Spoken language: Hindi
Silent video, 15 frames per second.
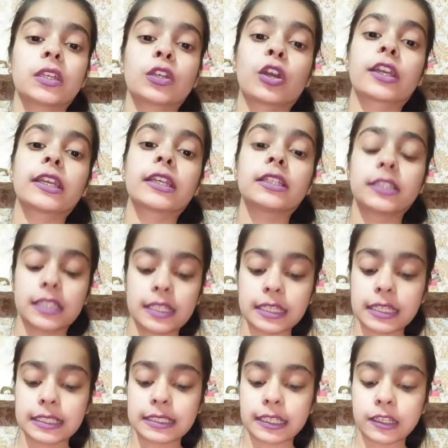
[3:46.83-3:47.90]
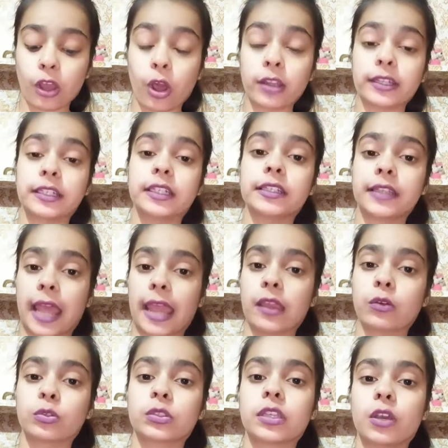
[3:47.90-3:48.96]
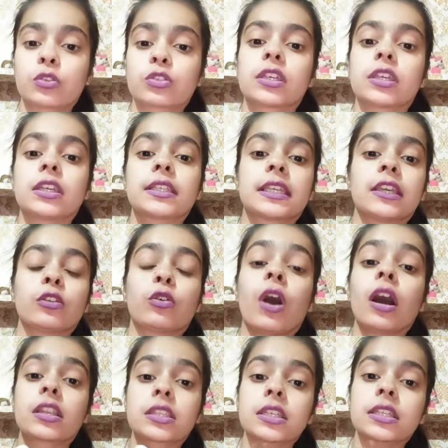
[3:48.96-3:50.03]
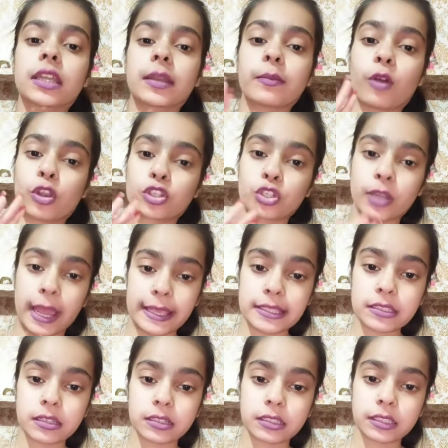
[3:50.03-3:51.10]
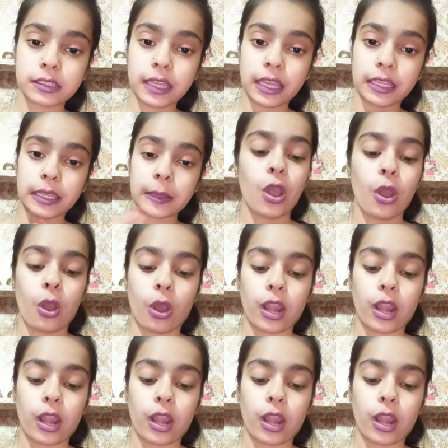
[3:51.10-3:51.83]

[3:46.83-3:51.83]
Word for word: क्योंकि जिनकी स्किन ऑलरेडी ड्राई होती है उसकी स्किन को अच्छी तरह मॉइस्चराइज कर देता है ये